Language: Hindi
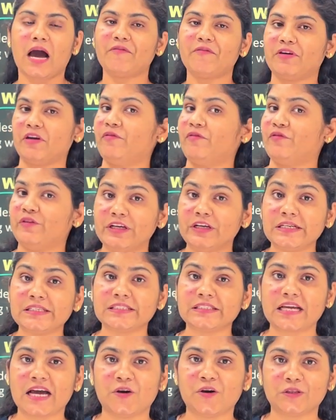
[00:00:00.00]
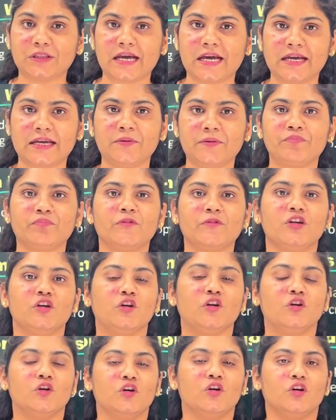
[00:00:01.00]
अब ये वीड्स क्या होता है
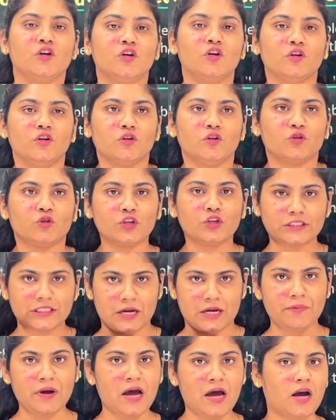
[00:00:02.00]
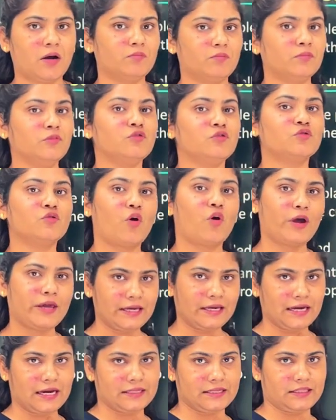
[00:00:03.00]
तो जब हम
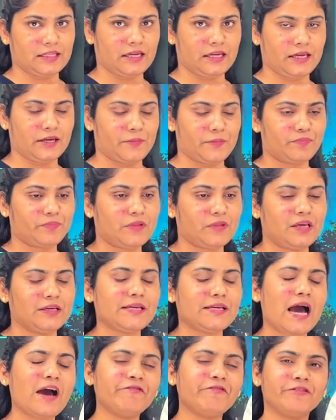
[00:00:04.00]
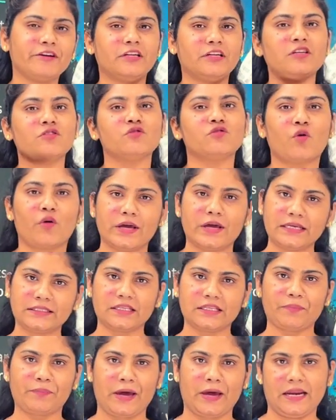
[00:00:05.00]
सोइंग करते हैं या फिर सोइंग
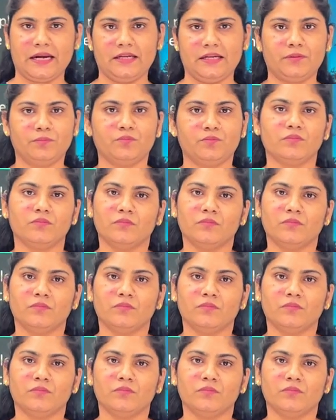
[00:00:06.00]
से पहले